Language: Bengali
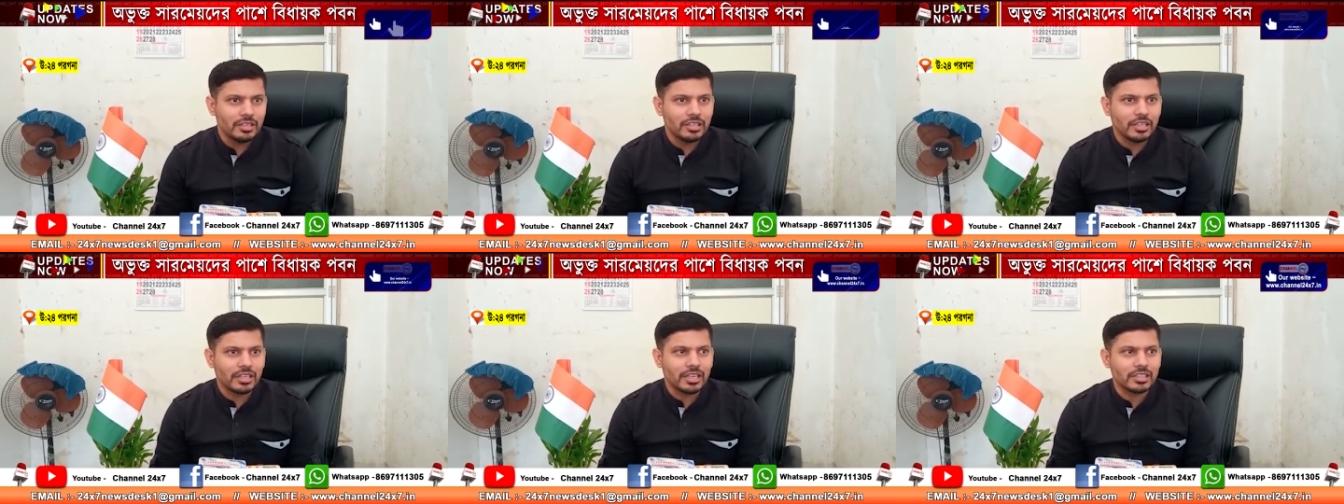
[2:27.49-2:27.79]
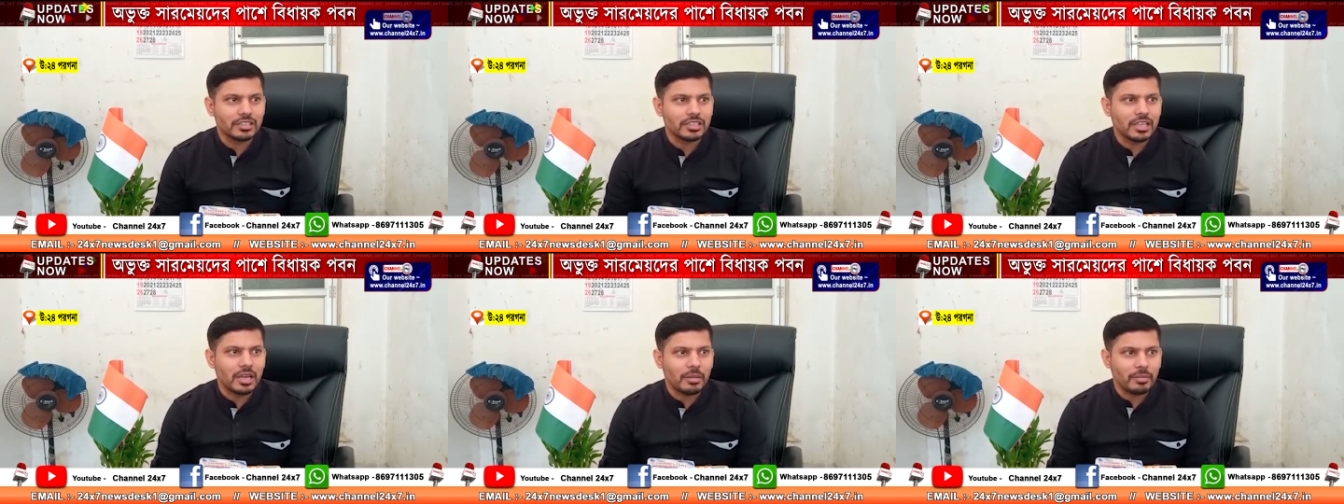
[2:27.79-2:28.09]
ঠিক
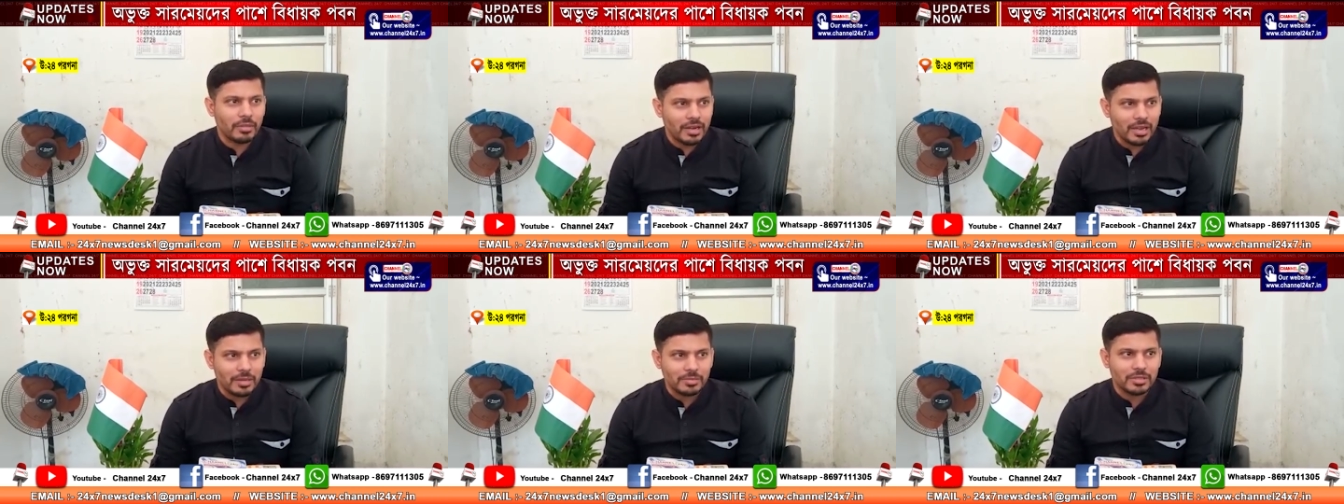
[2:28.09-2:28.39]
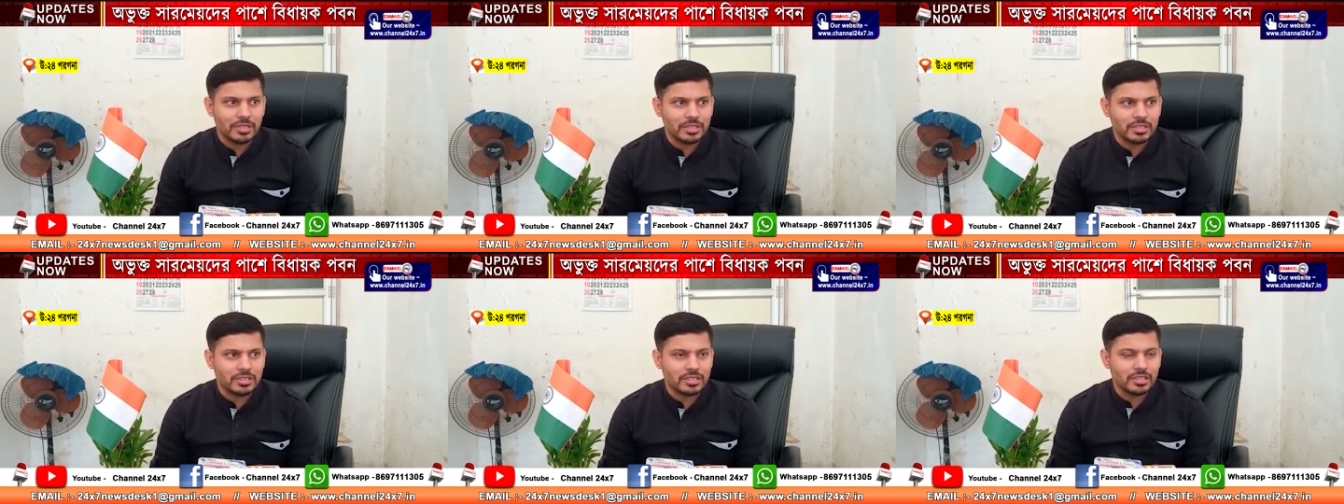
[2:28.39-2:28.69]
আছে আমার
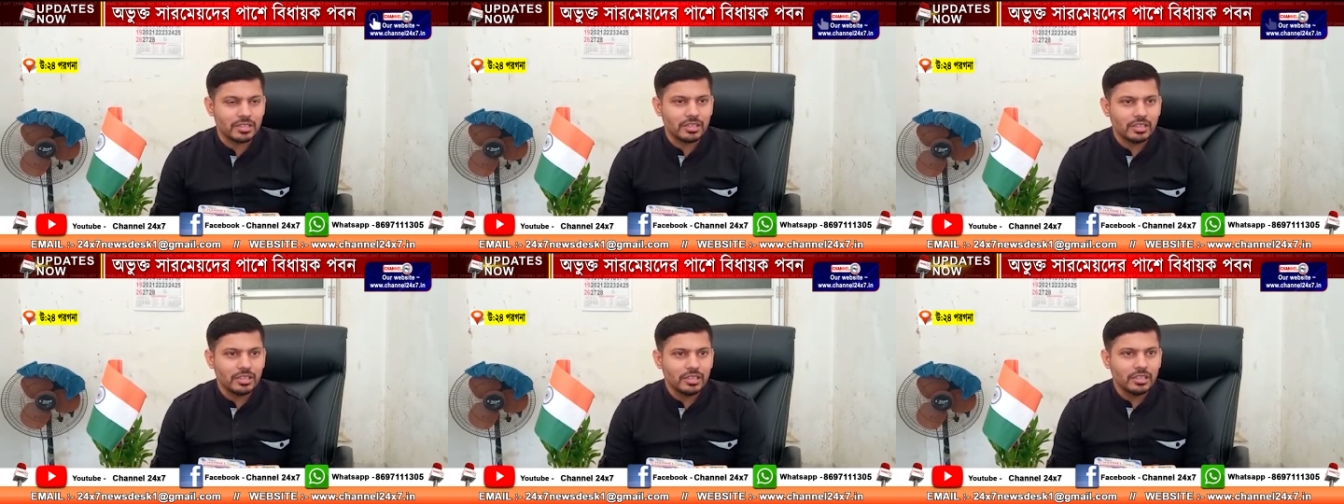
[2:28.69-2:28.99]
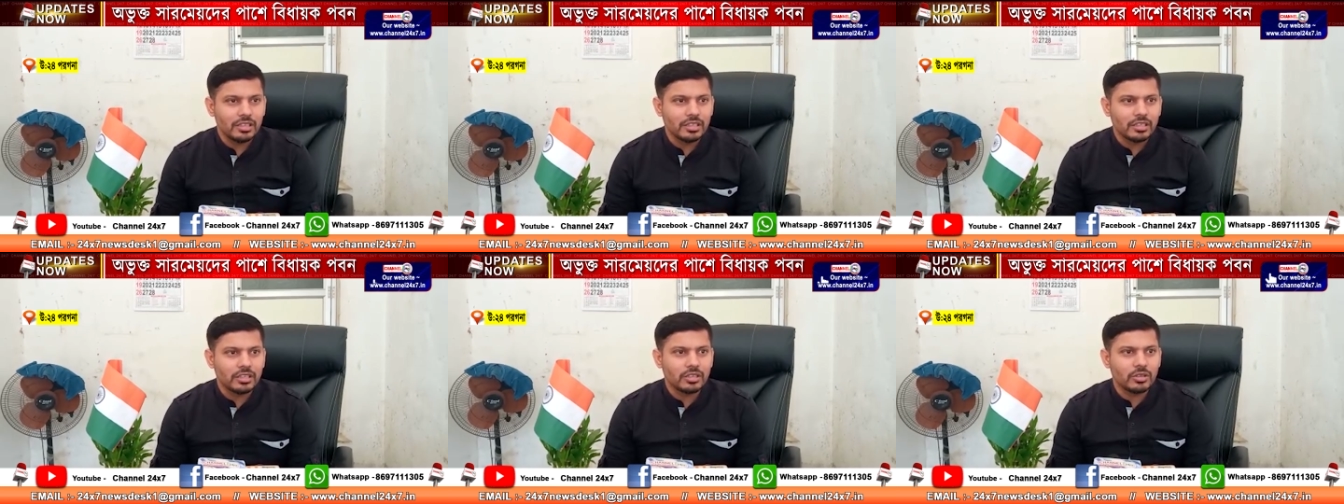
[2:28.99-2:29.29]
অ্যাবসেন্সে
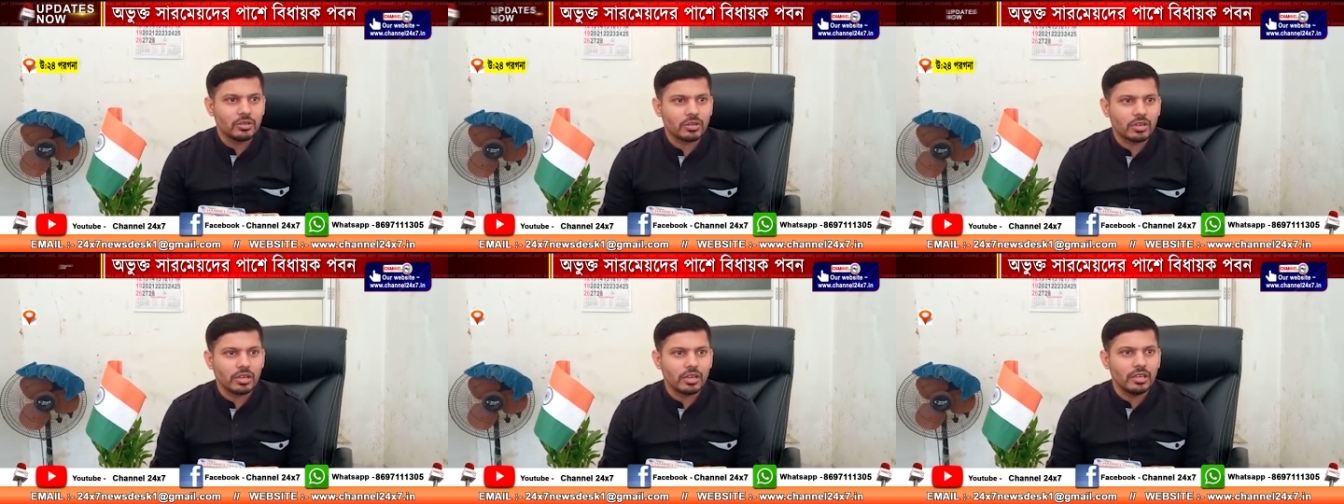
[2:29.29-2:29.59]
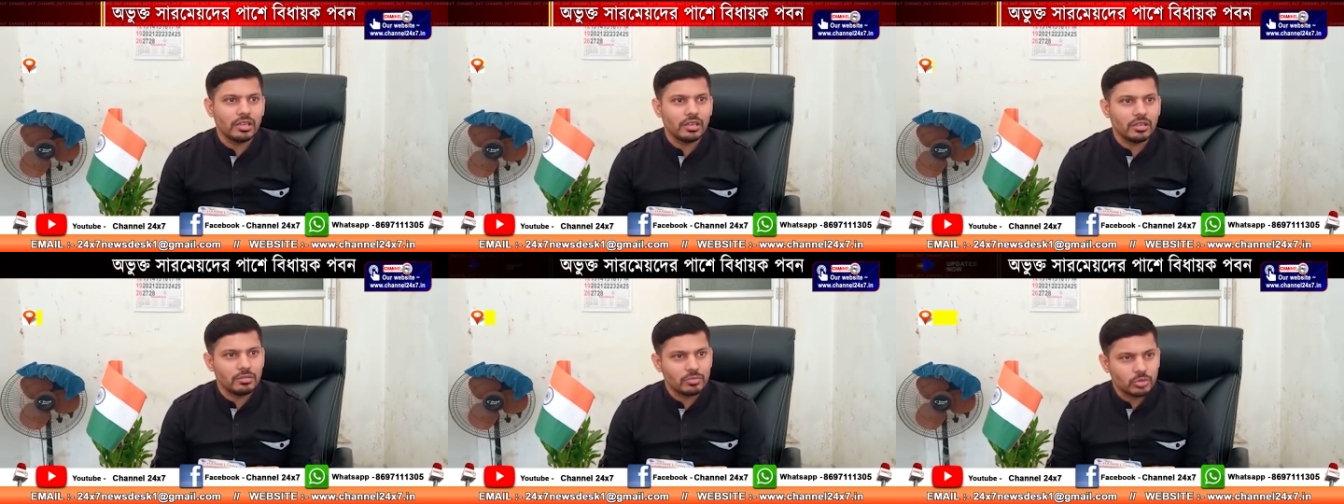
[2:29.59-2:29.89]
কেউকে
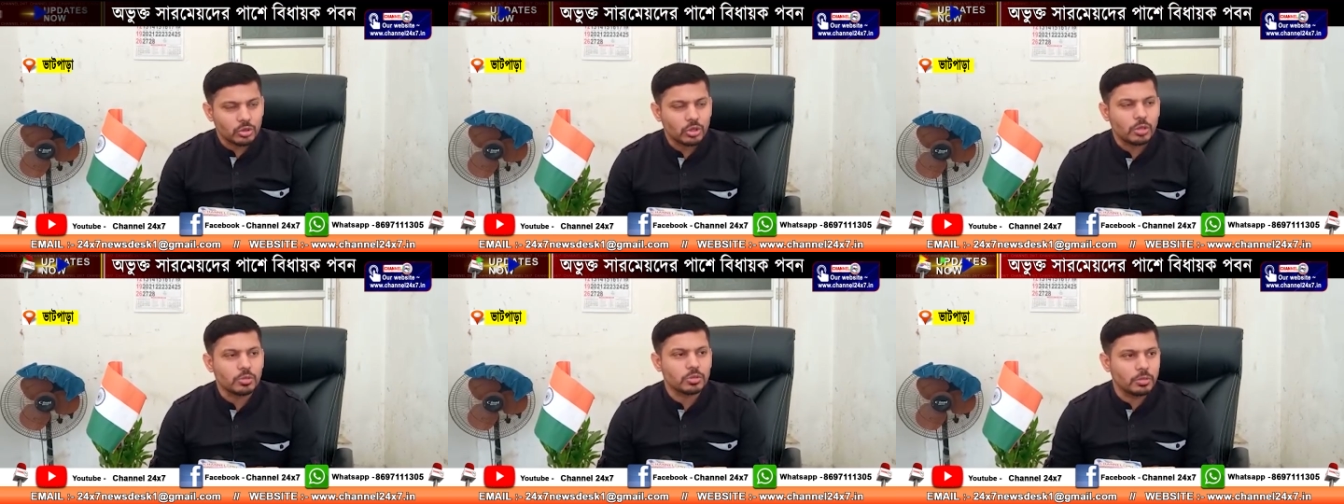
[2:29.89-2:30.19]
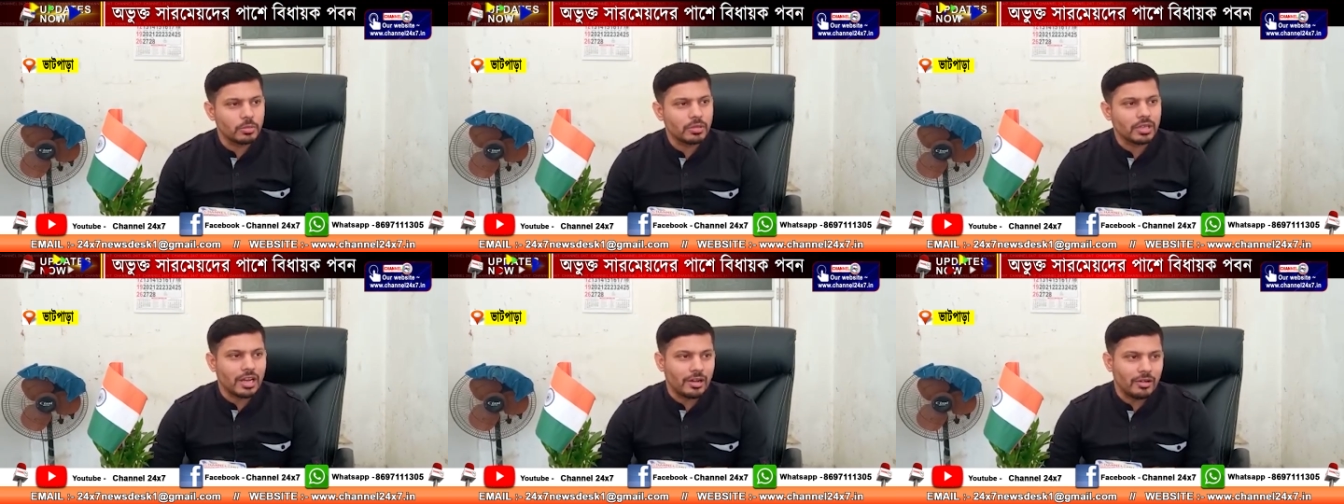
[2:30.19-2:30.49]

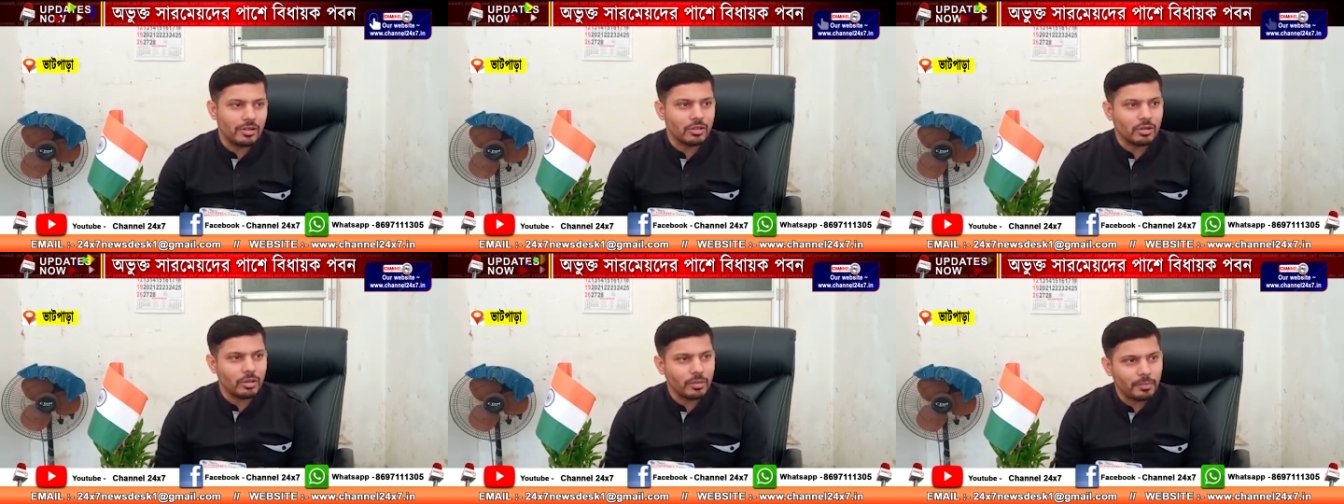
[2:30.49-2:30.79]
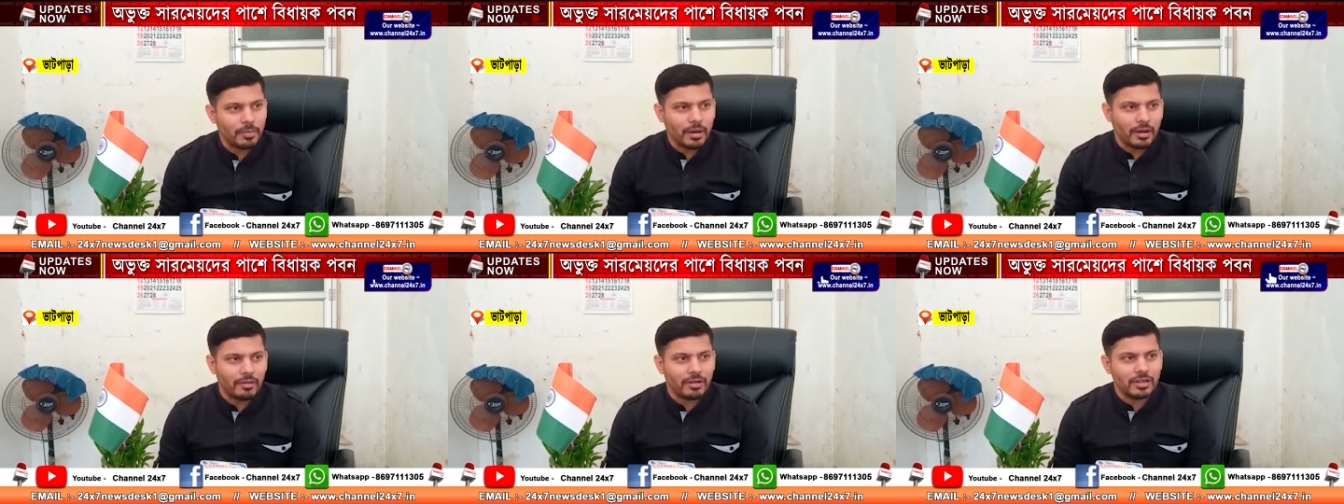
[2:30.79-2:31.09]
সবসময় খাওয়া দাওয়া
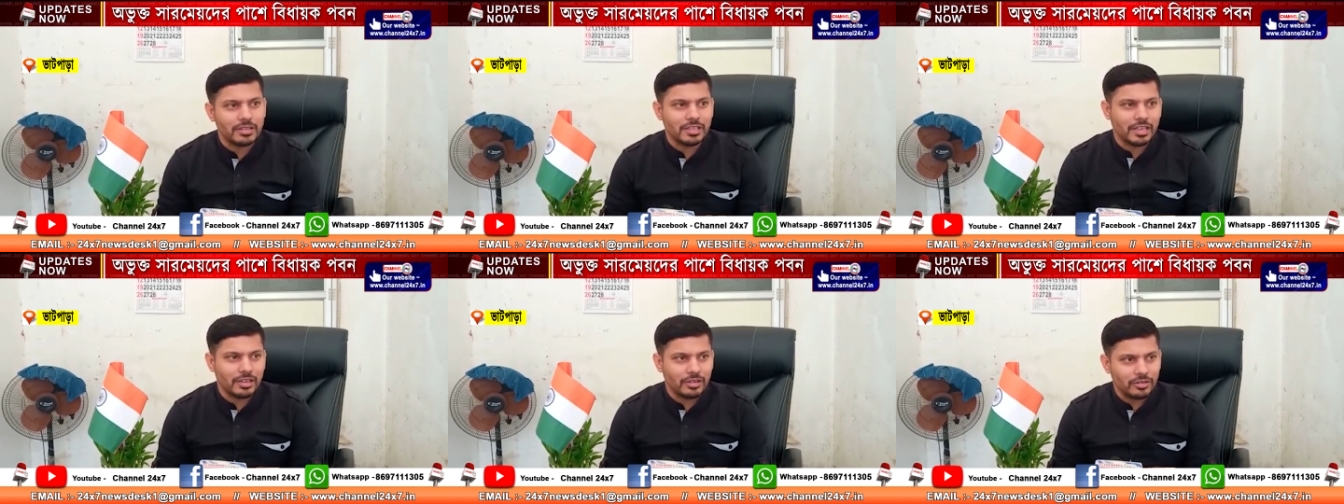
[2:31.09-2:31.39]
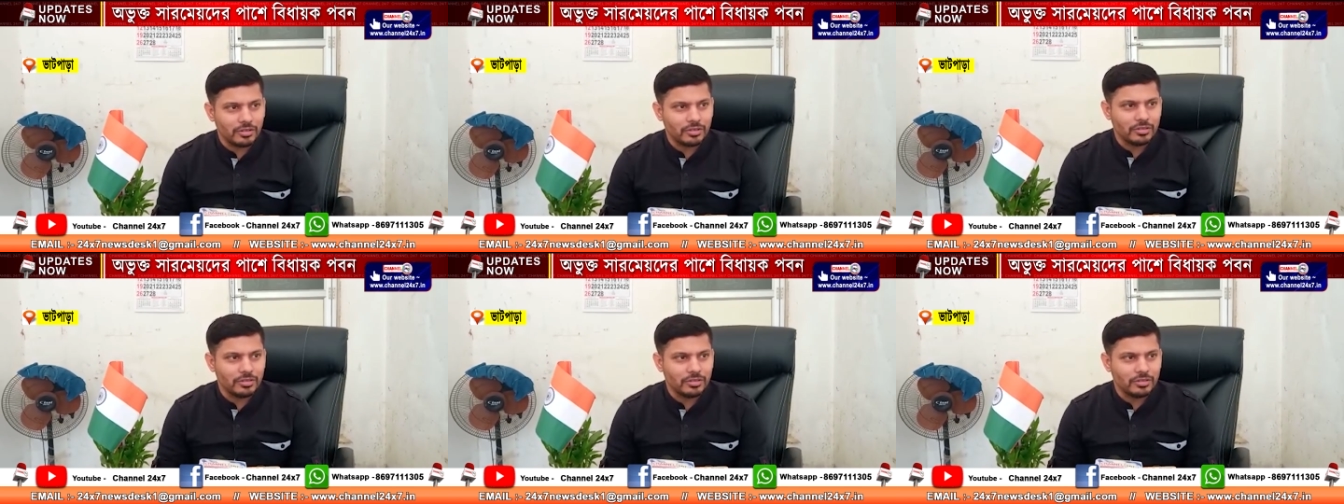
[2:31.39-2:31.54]
পাওয়া যায়